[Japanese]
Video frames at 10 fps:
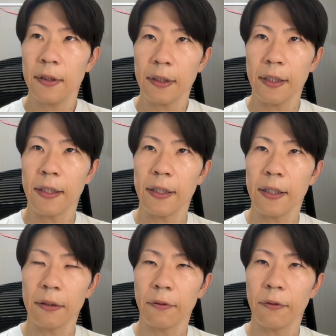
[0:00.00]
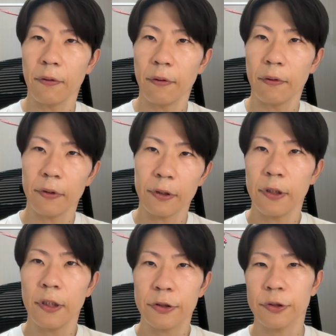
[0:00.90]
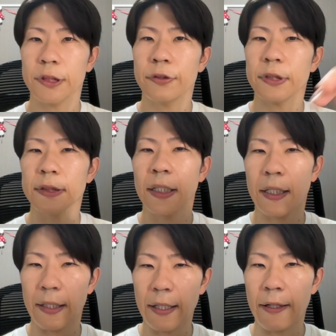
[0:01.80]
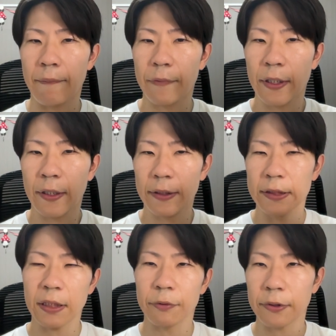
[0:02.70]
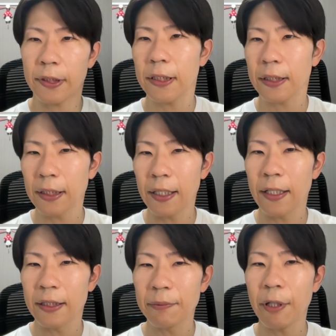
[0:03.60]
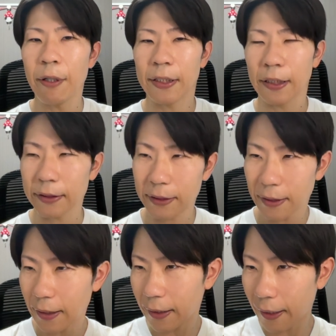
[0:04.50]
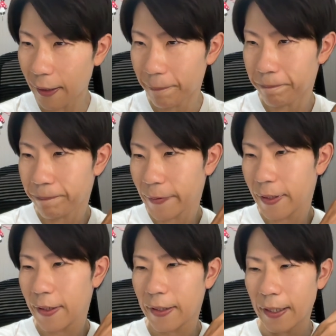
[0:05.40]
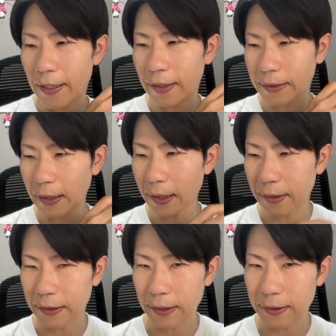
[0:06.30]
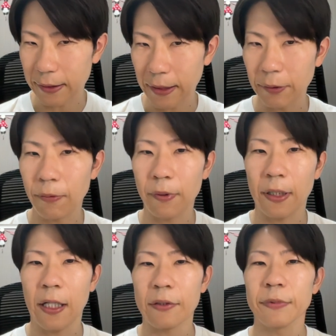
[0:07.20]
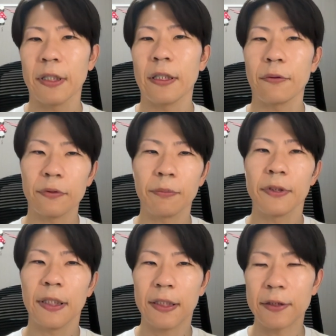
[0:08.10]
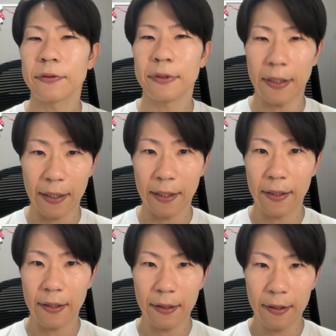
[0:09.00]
えー、あのー貯蓄しながら、で、しかもそれに、えー、利回りがつきながら、えー、さらに節税で効果があるみたいなこともできるんで、